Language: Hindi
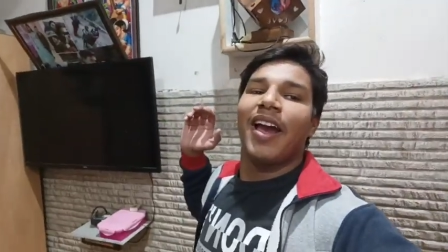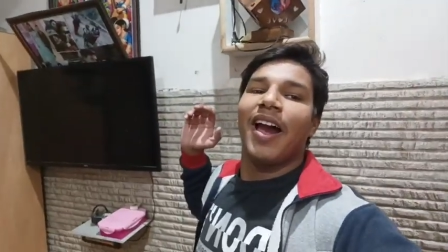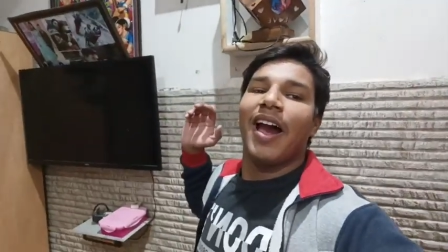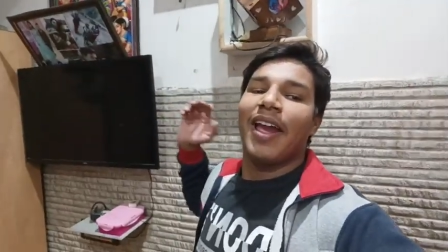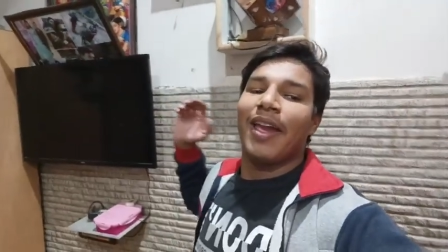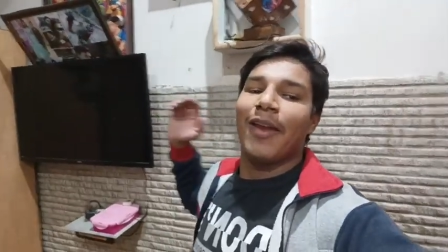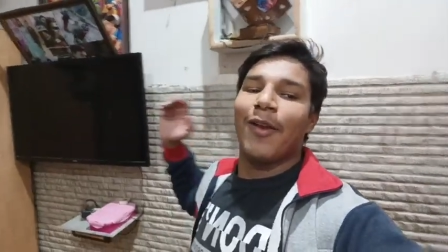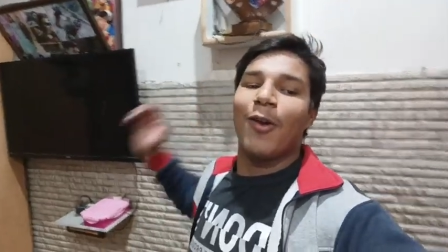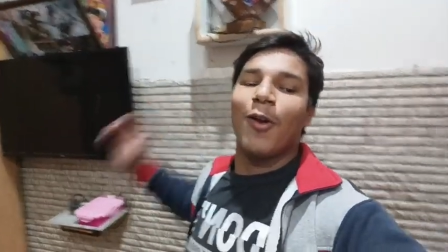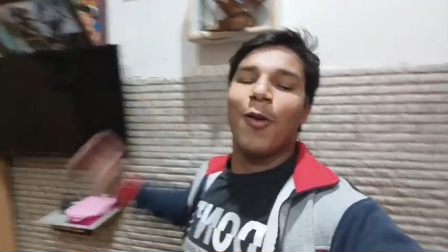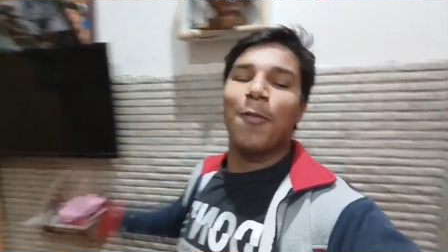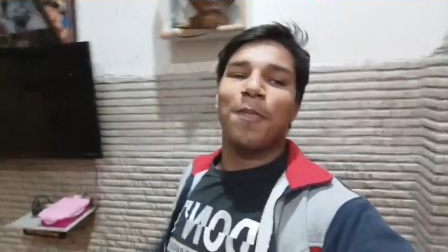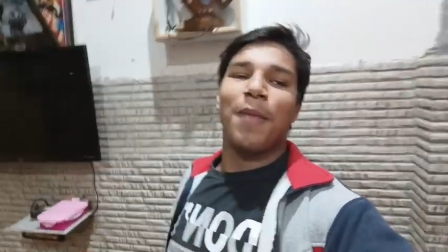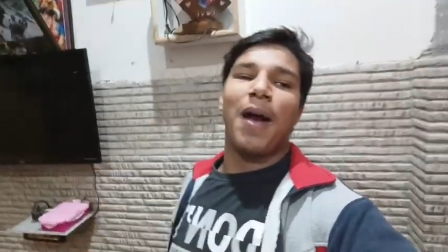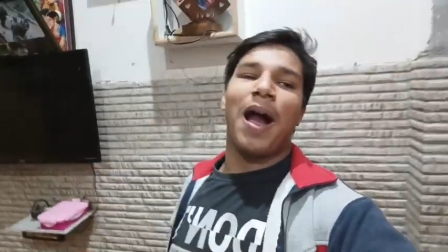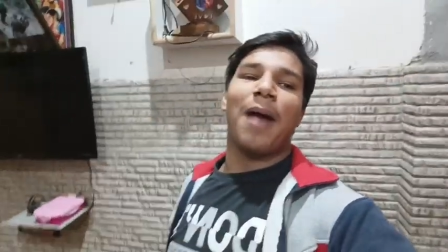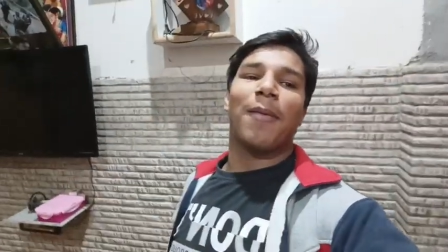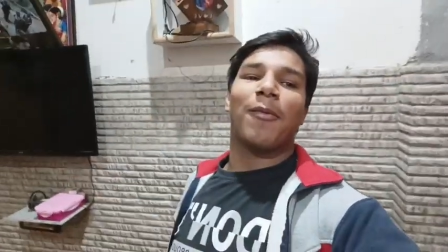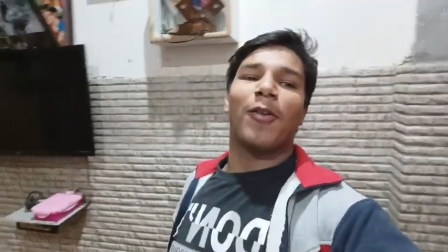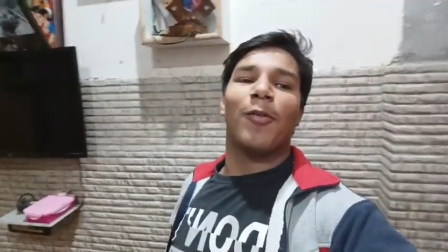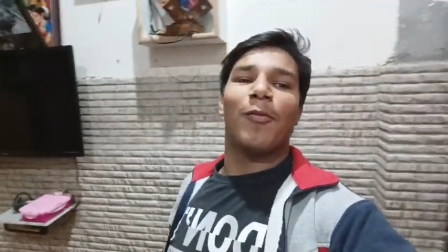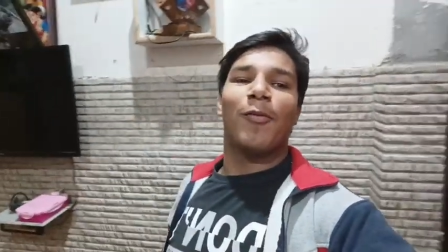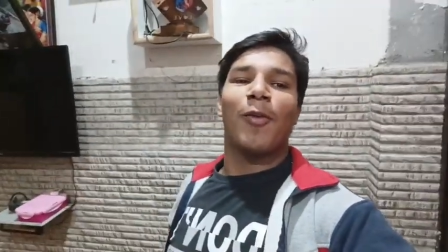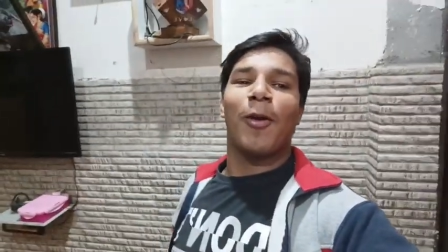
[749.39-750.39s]
आई होप
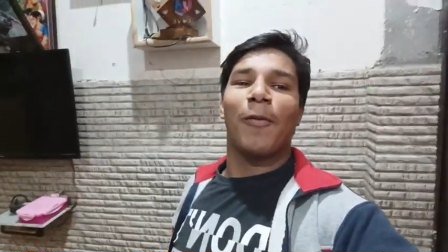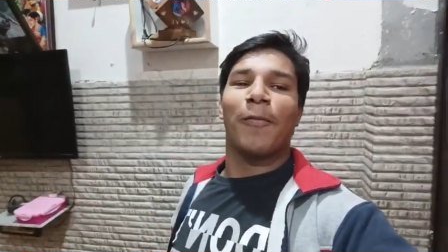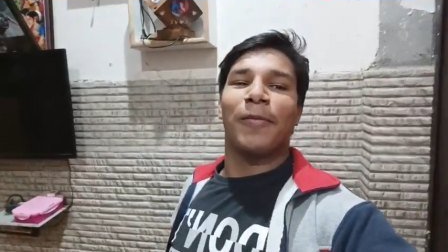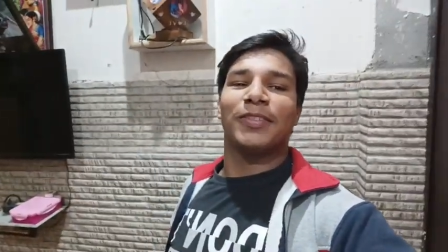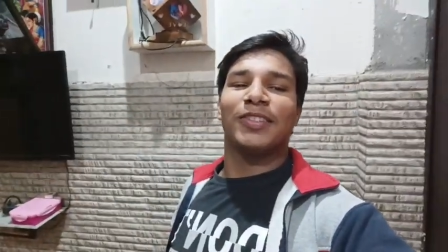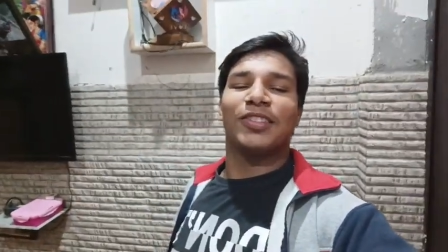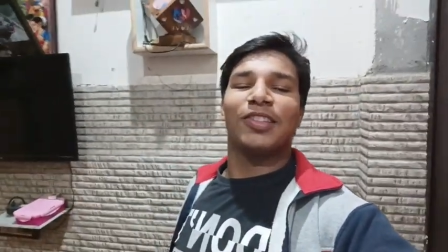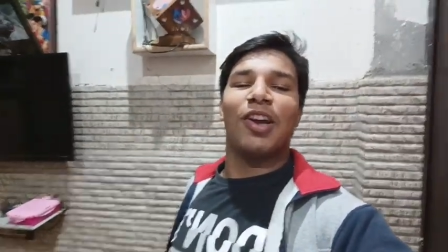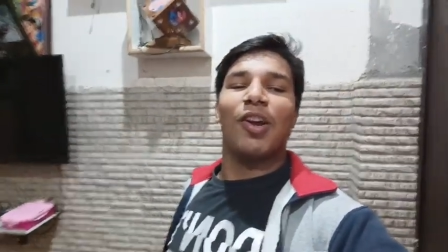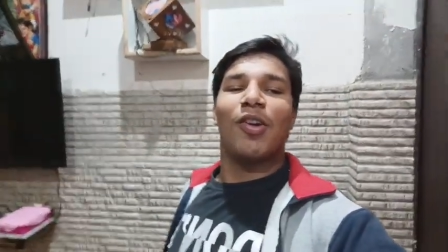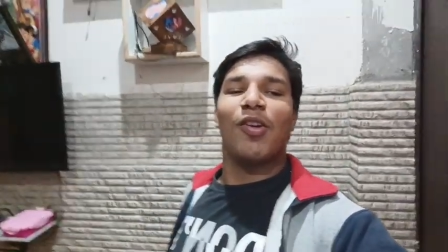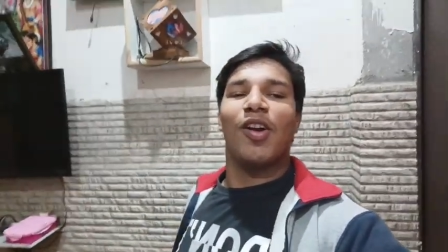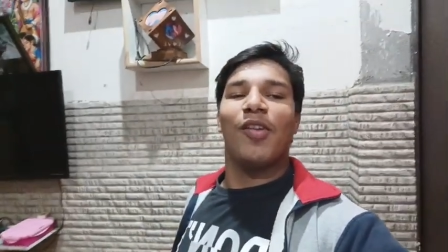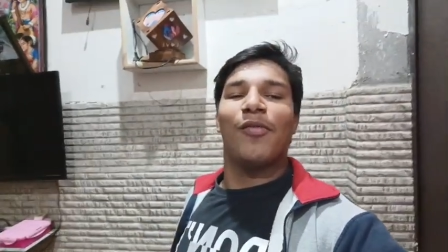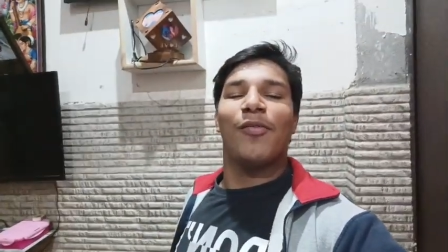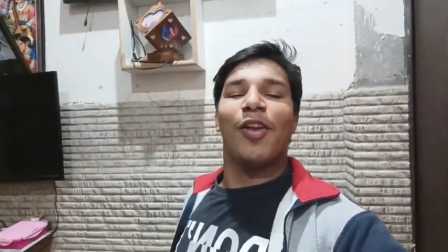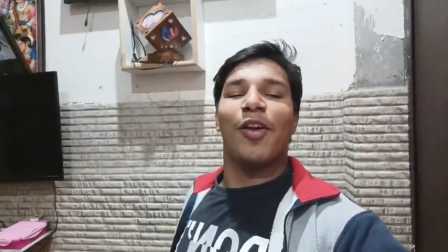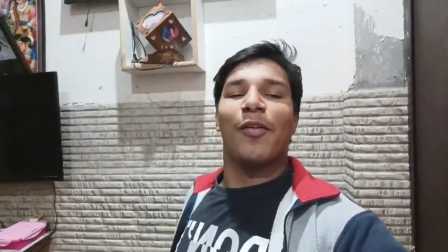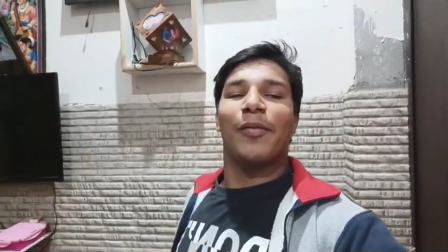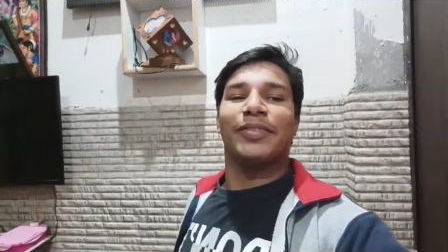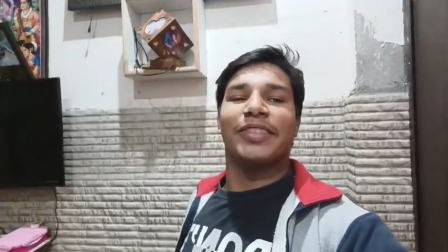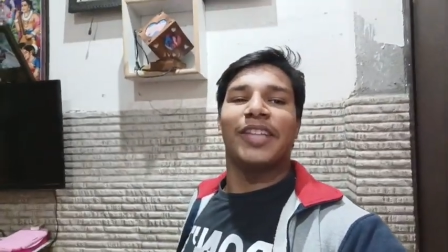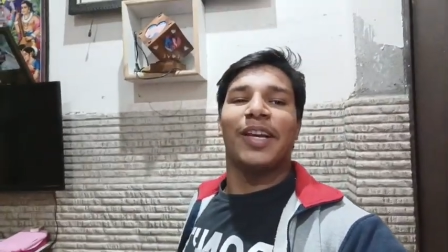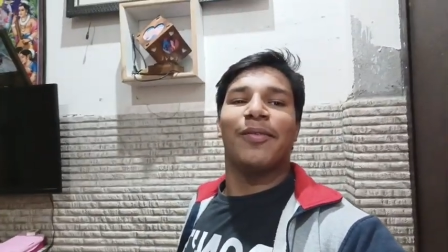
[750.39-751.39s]
आपको ब्लॉग पसंद आया होगा
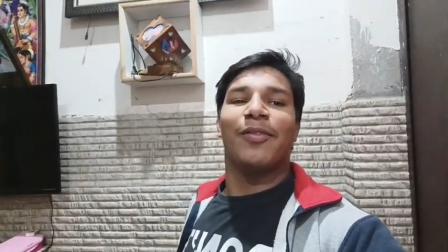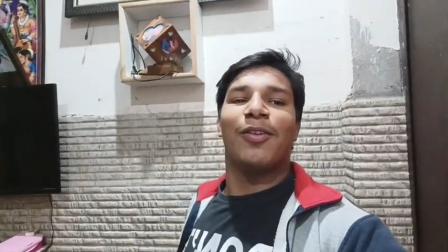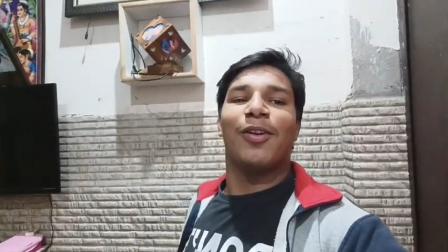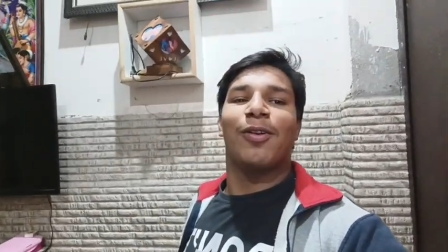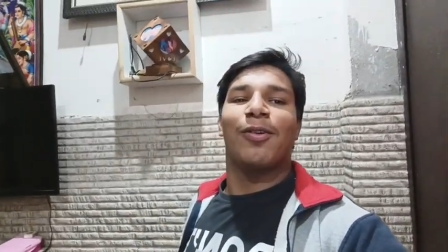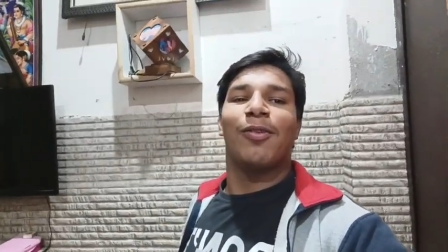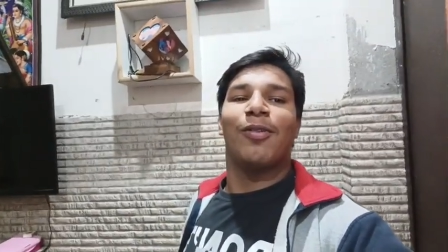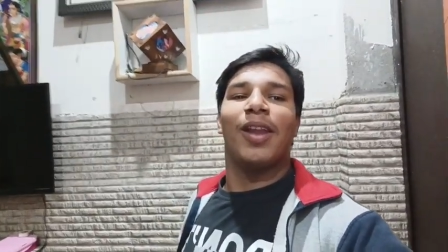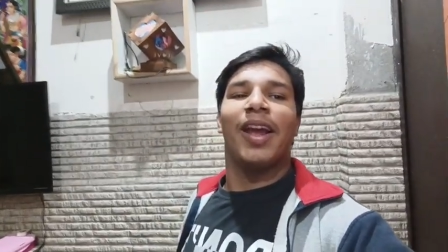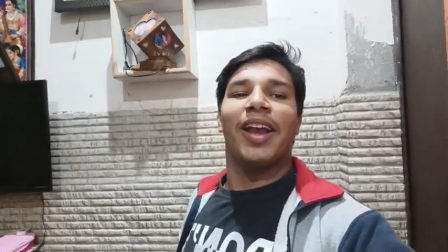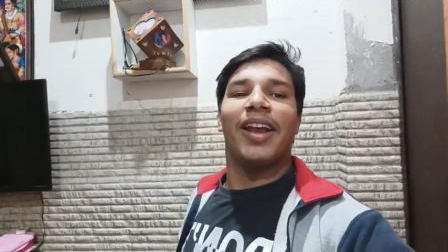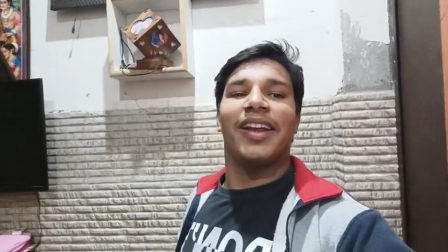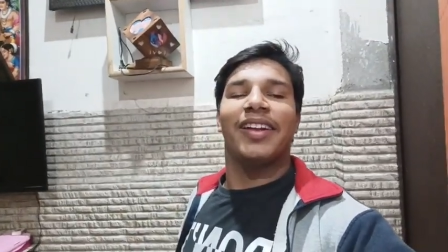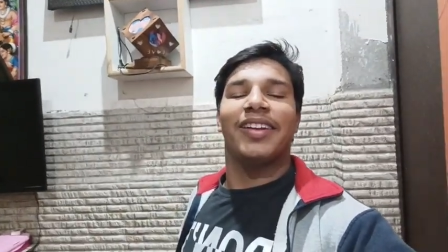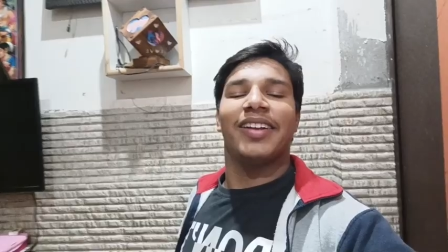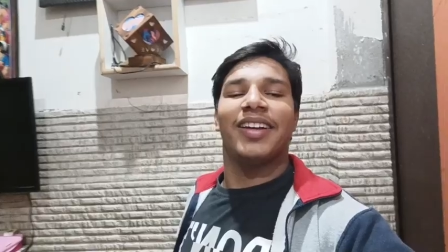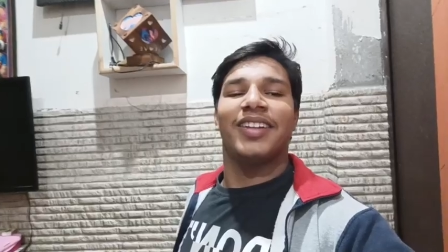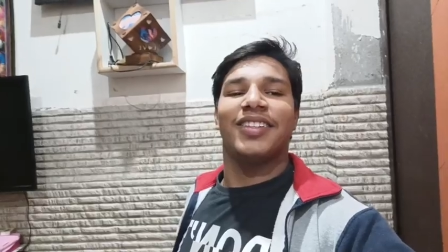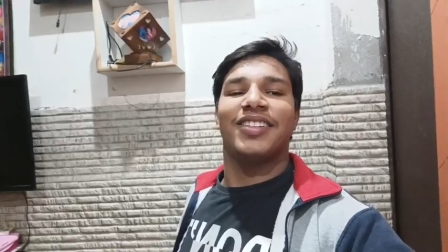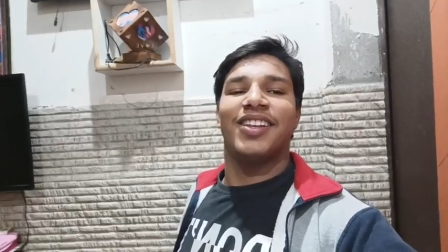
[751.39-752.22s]
ब्लॉग पसंद ब्लॉग को लाइक करना